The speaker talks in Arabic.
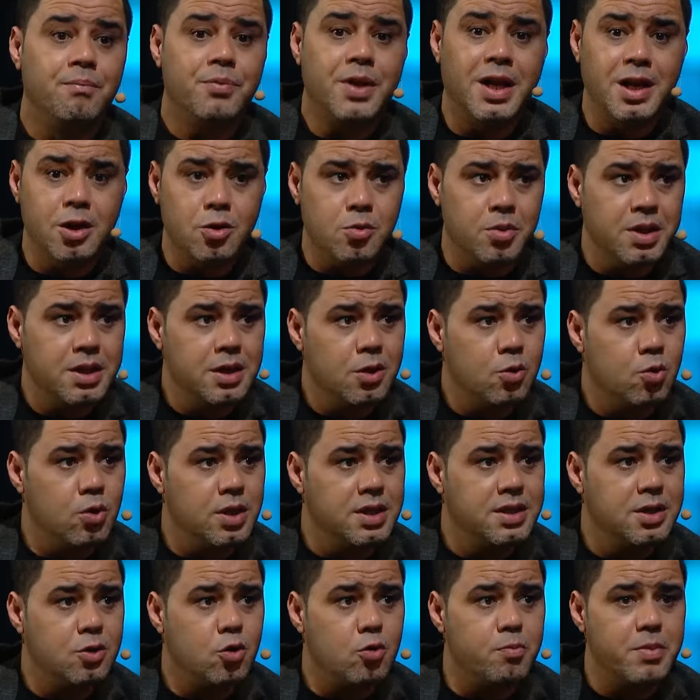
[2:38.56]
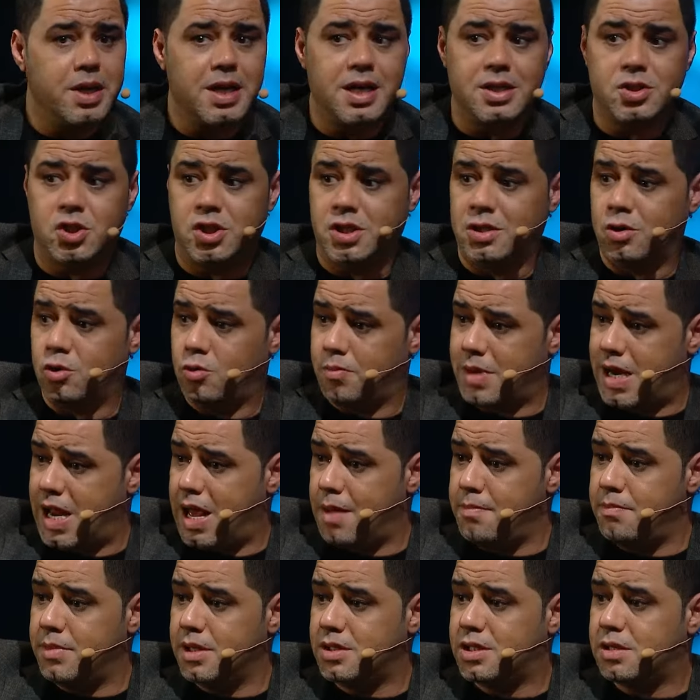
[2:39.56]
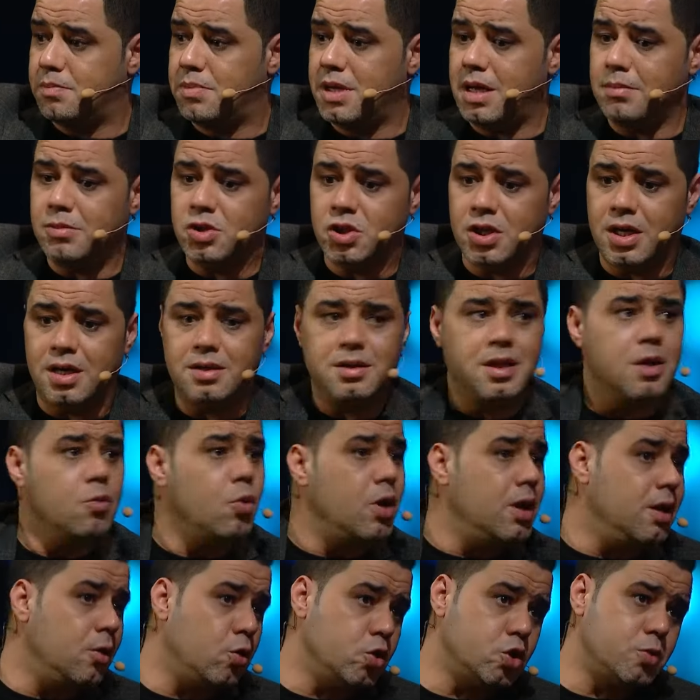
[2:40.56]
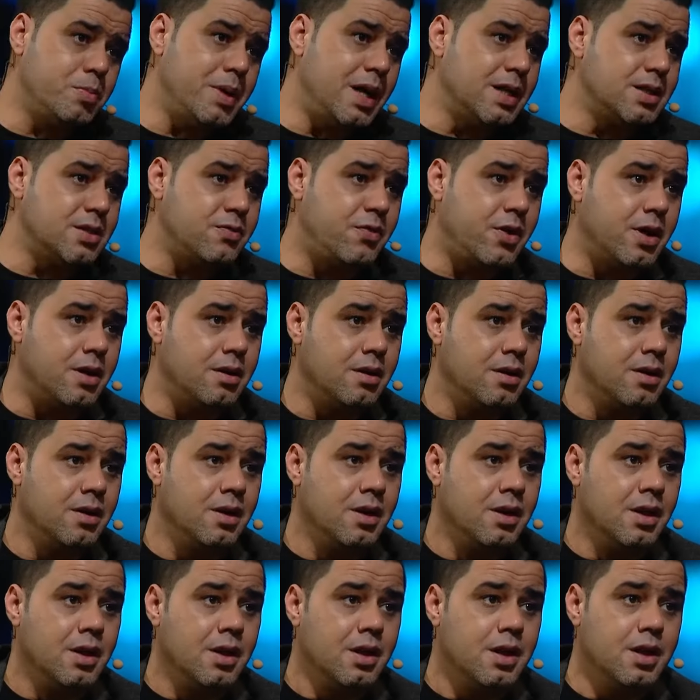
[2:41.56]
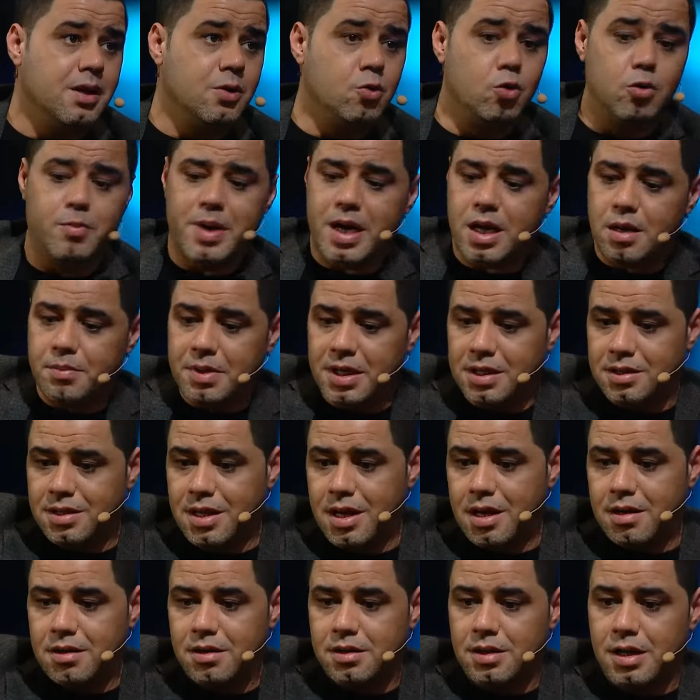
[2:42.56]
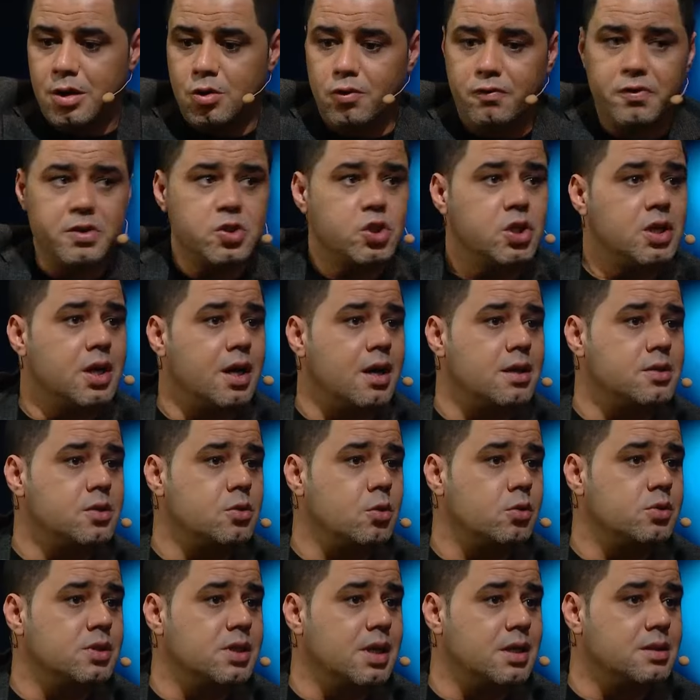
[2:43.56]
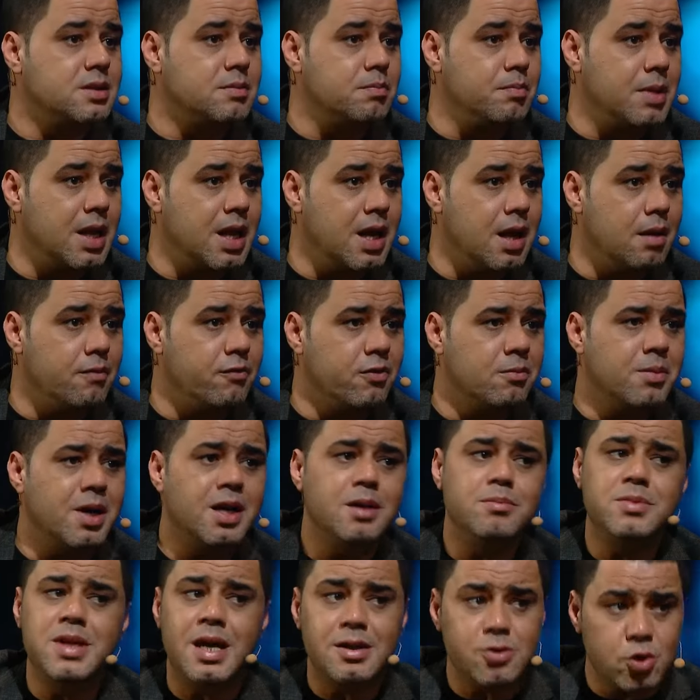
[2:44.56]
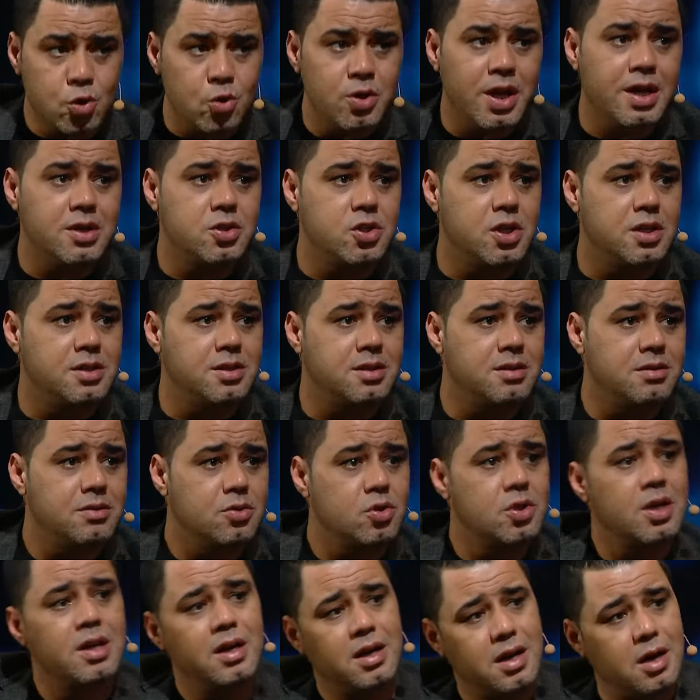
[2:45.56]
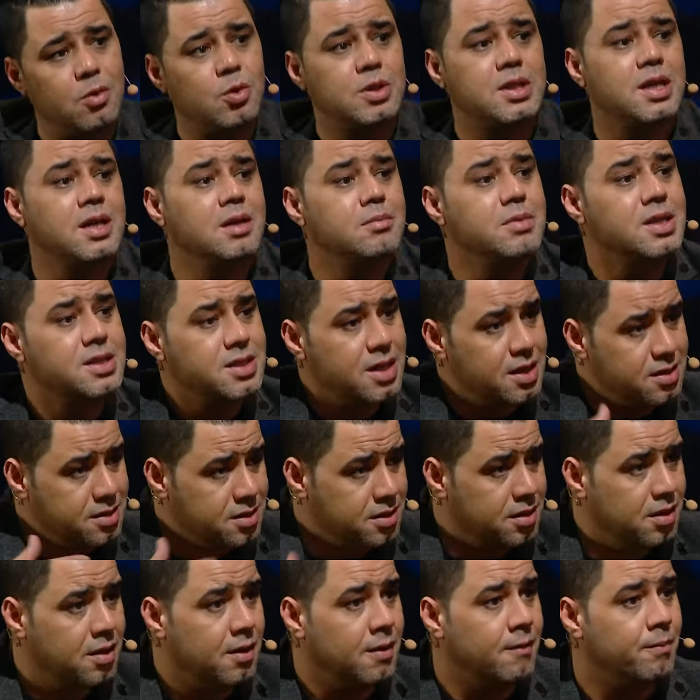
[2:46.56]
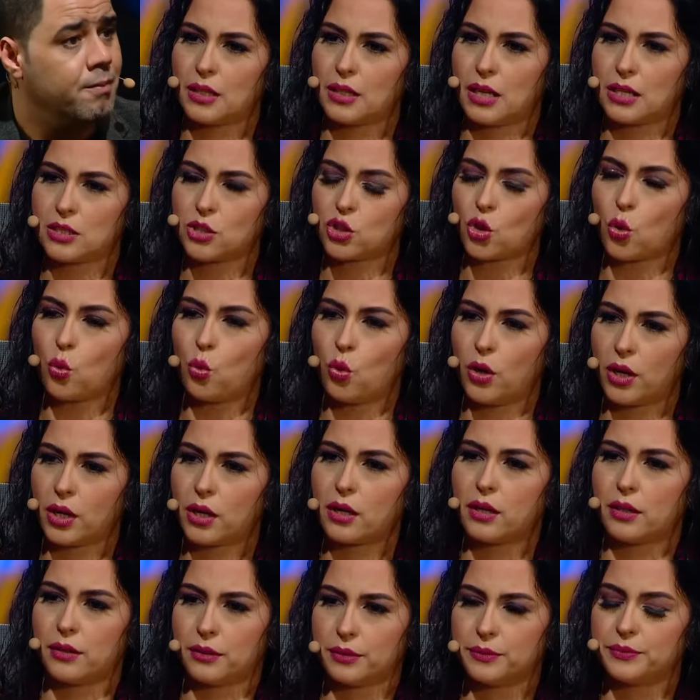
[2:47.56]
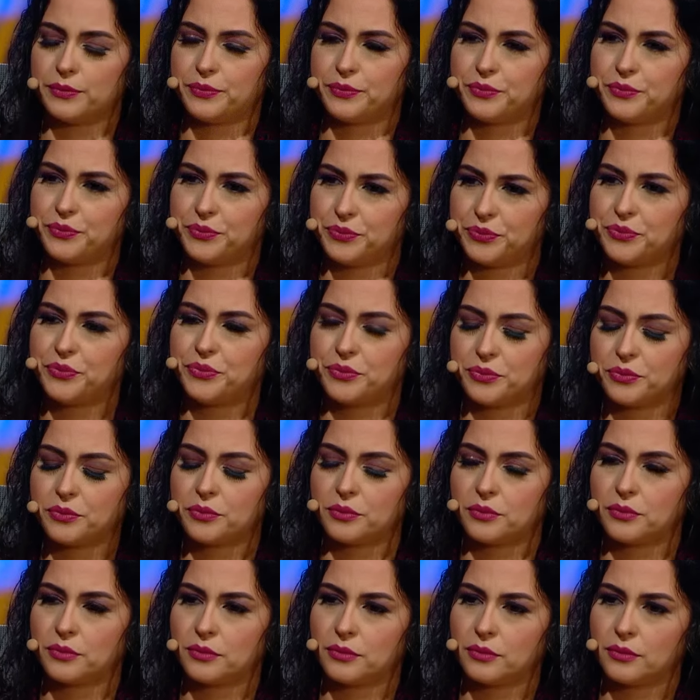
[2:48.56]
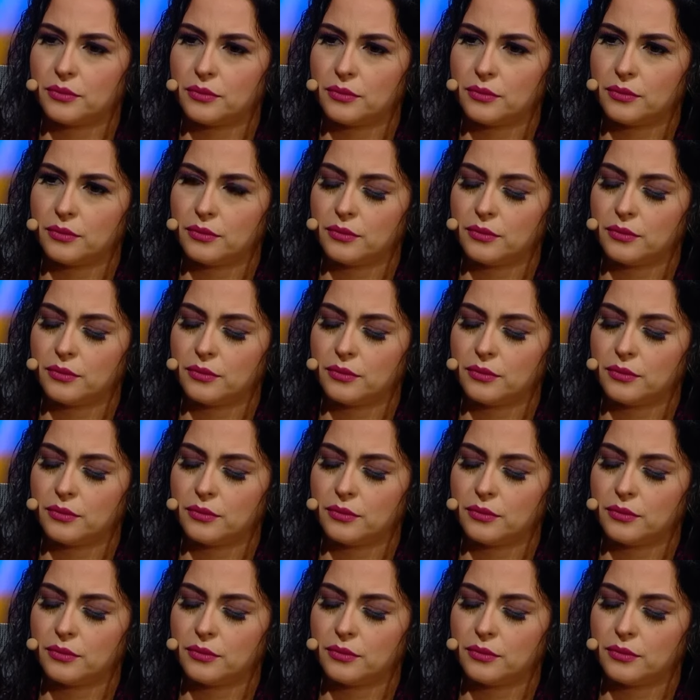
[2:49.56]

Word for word: عليكم أن يكون لديكم منهجي أنه ملعب تبنى مش غدا يولي العشب أصفر أنه المغرب إن دار لا نوفيل جينيراسيون ديال الملاعب في المغرب دار سونارجيس شركة وطنية بدات كت... كتراقب وكدير الماتونونس وكدير هذا